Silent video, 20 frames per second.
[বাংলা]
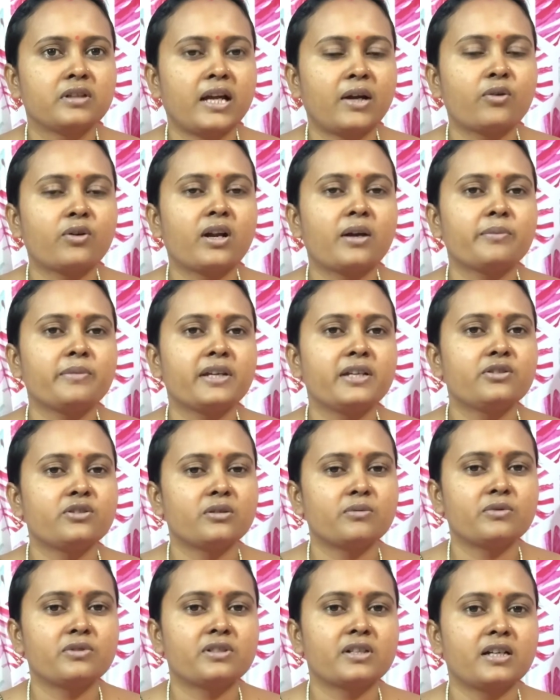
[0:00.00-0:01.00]
এখন আমি এই
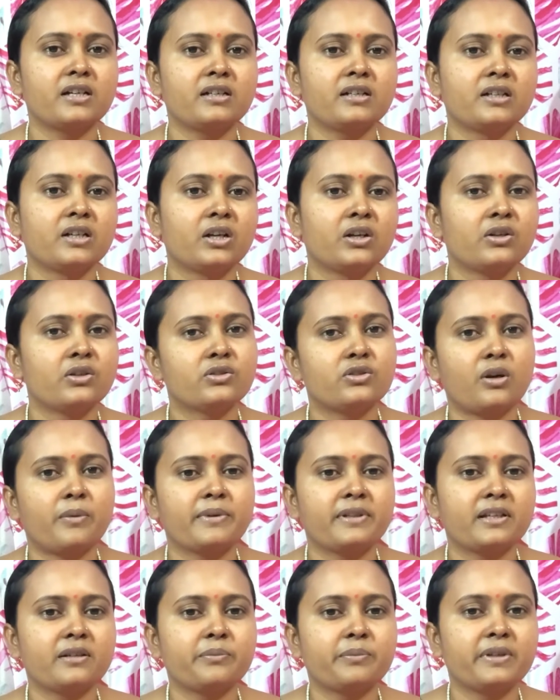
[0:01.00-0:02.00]
সমস্যার
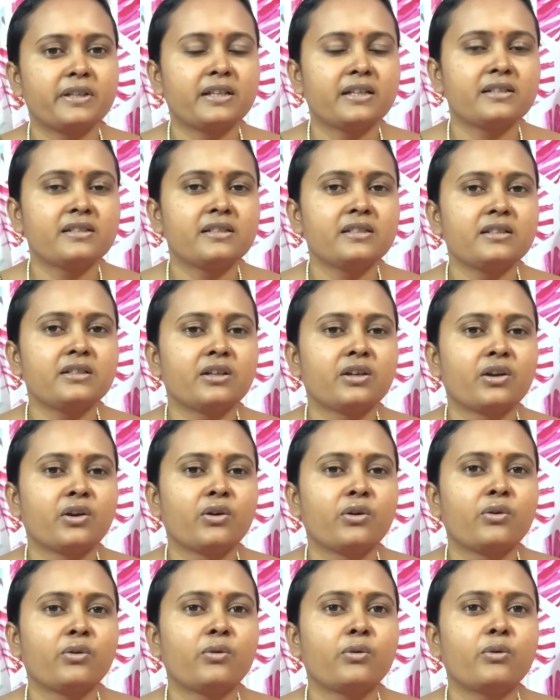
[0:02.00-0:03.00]
সমাধান পেয়ে গেছি
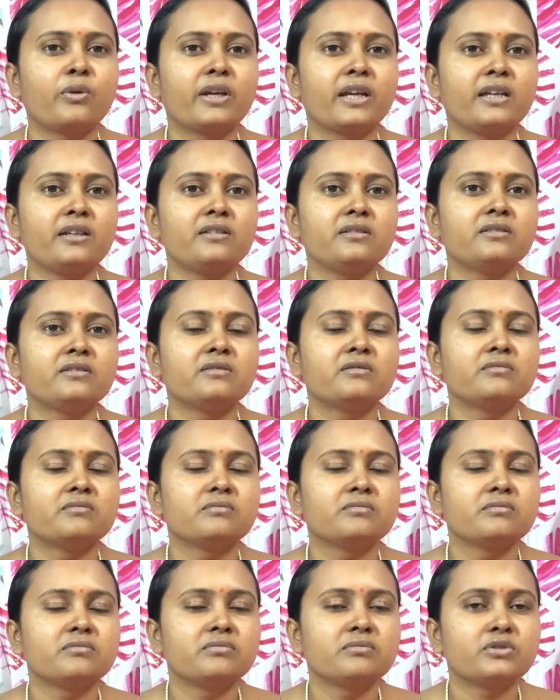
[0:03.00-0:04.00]
ও এই
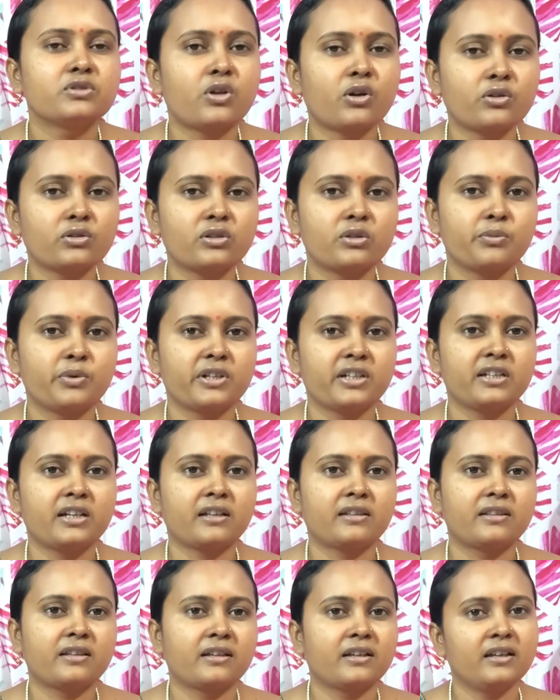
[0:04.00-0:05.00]
শক্ত পটির
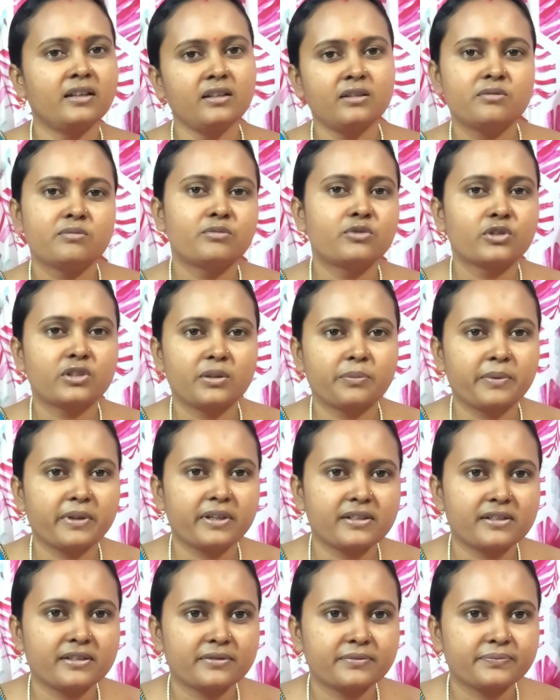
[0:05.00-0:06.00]
হাত থেকে মুক্তি
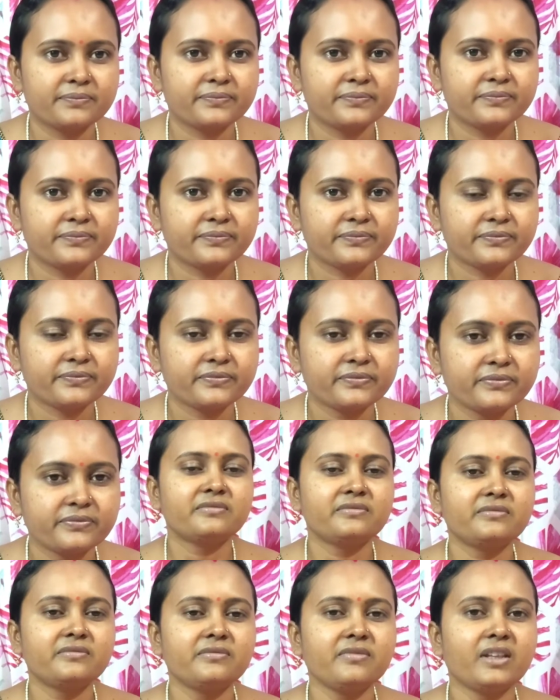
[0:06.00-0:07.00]
পেয়েছে
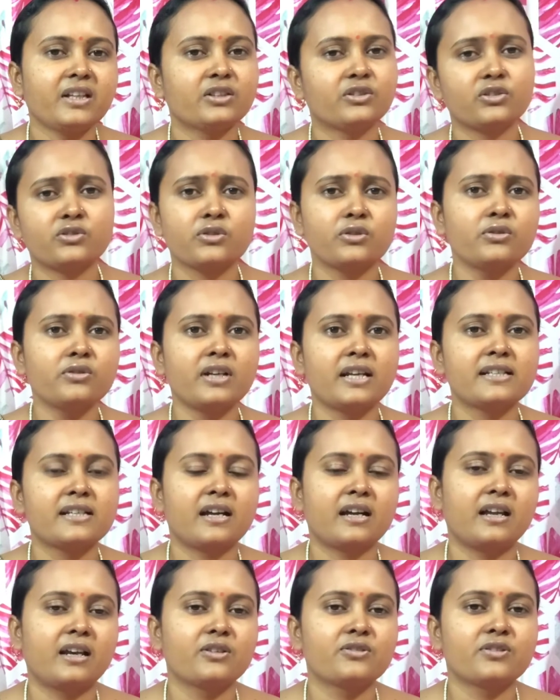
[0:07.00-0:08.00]
তো চলুন আজ
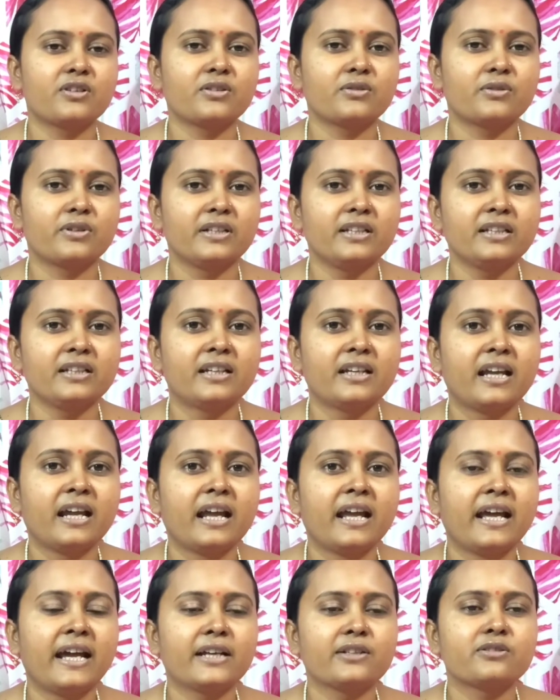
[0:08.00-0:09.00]
আলোচনা করি
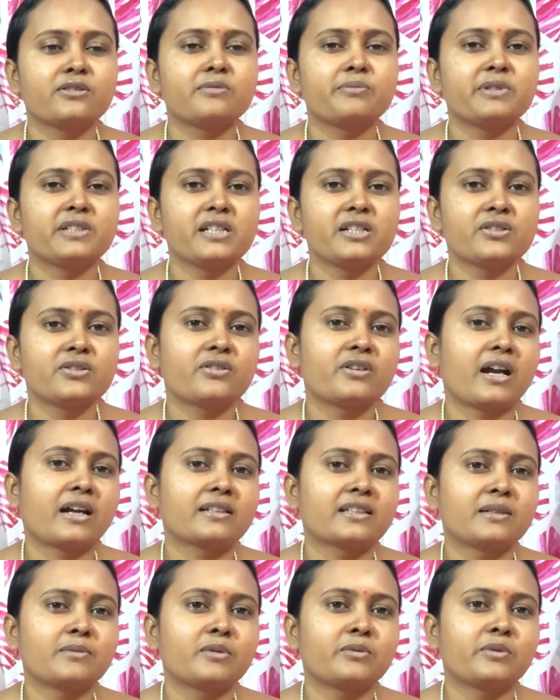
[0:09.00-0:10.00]
একজন বিশিষ্ট
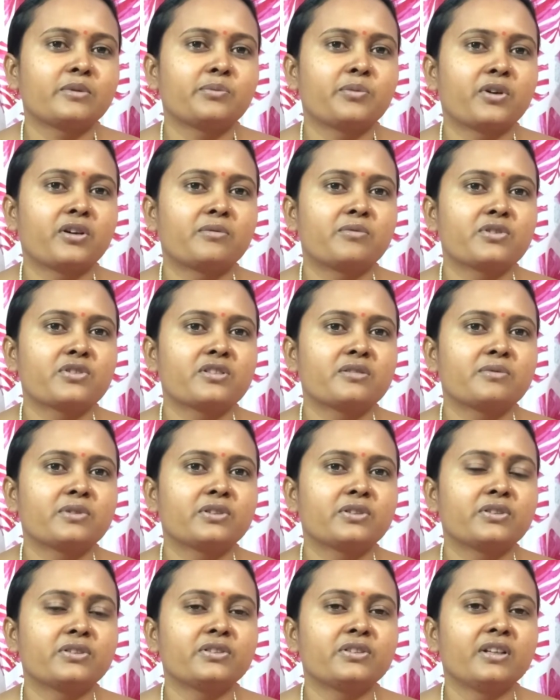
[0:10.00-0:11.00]
ডাক্তারবাবুর পরামর্শ
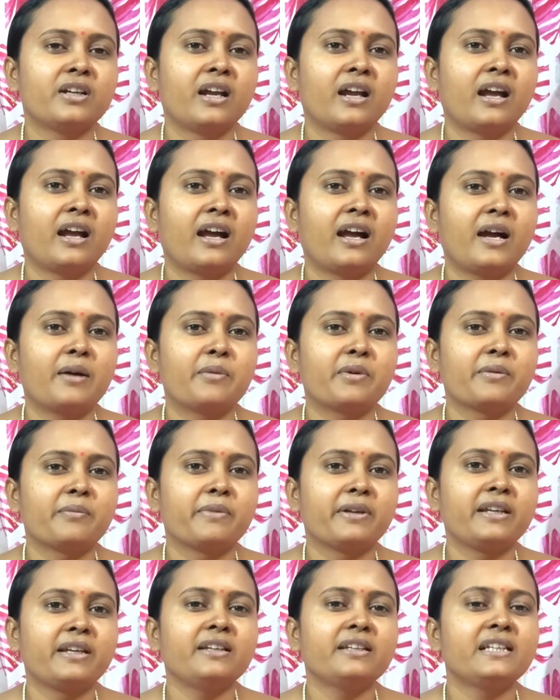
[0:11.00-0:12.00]
মতো আমার
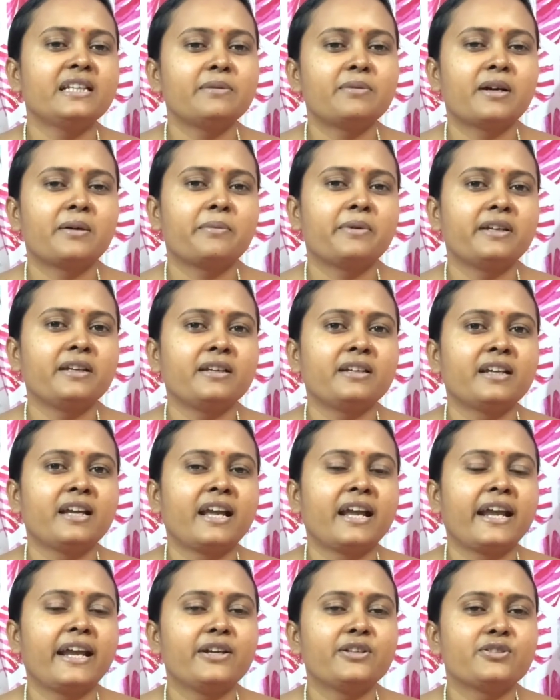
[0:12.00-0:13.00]
মেয়ে কিভাবে
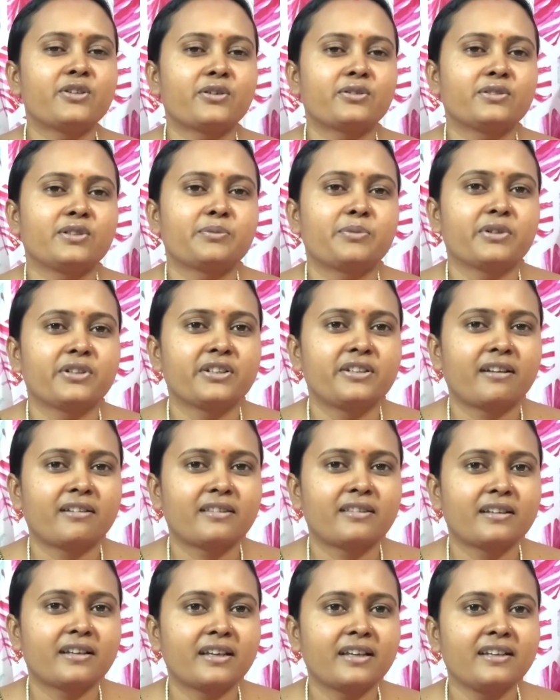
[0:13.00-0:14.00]
এই শক্ত পটির
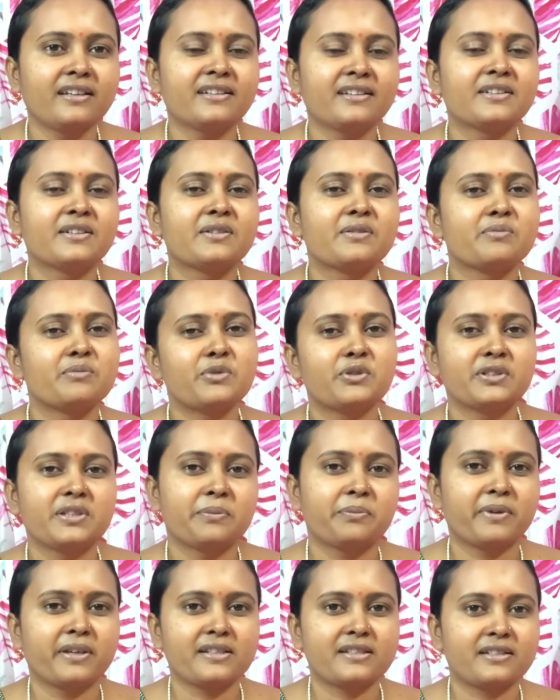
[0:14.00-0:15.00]
হাত থেকে
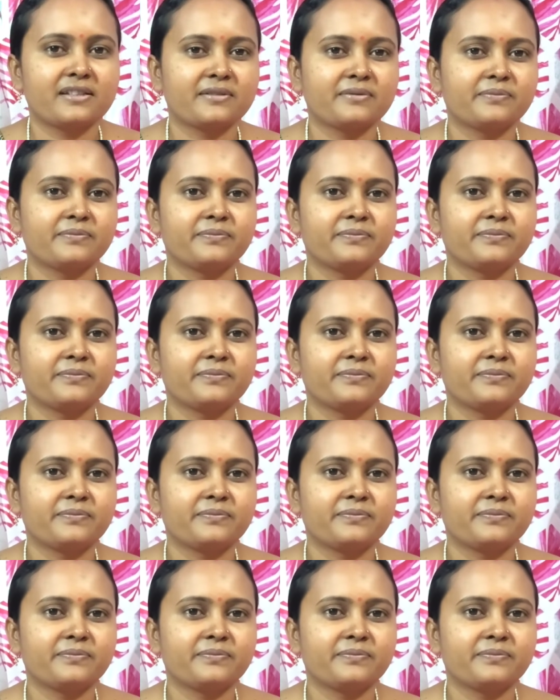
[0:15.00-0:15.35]
মুক্তি পেয়েছে